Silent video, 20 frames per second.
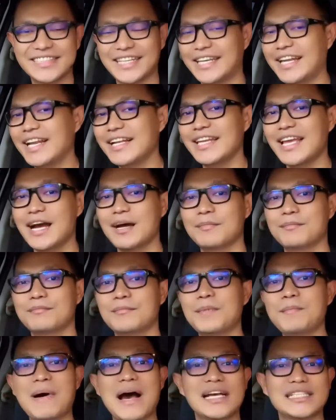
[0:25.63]
channel yang
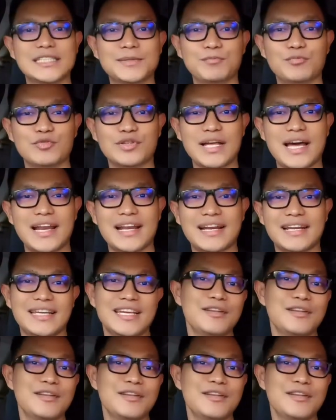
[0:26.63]
membahas seputar